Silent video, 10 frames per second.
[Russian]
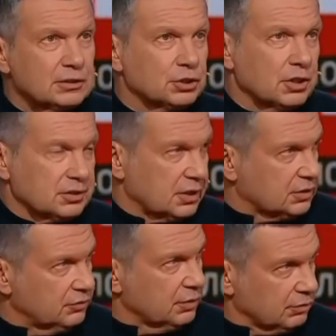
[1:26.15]
сейчас
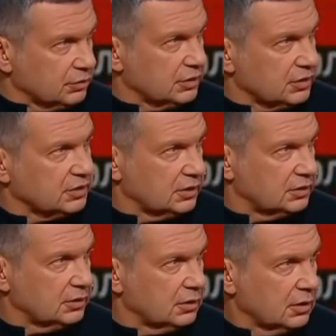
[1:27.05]
активировать эти
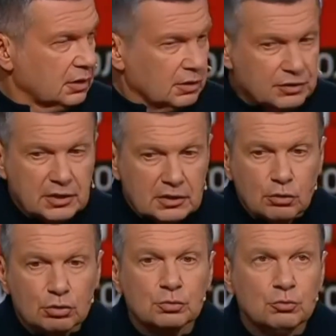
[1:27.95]
статьи? Ведь тогда
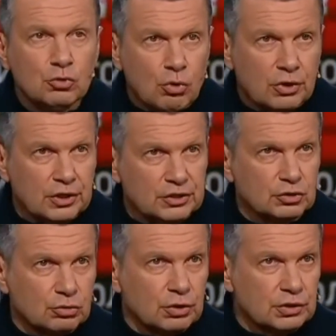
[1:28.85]
очень многое из
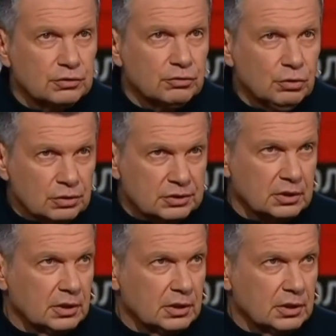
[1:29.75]
истории 90-х